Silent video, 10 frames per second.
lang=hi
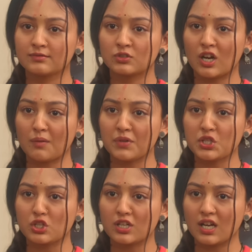तो आपने
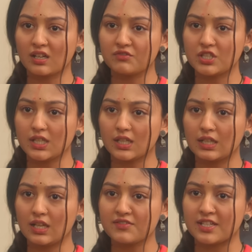जो राघव जी के
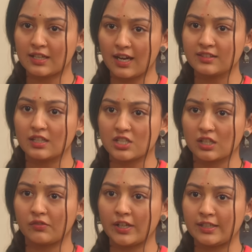खिलाफ शिकायत दर्ज
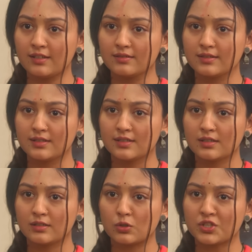करवाई है
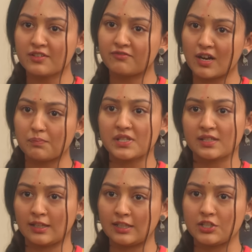उसे
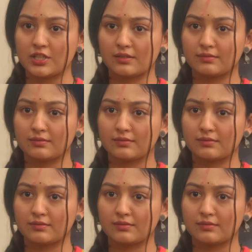वापस ले लीजिए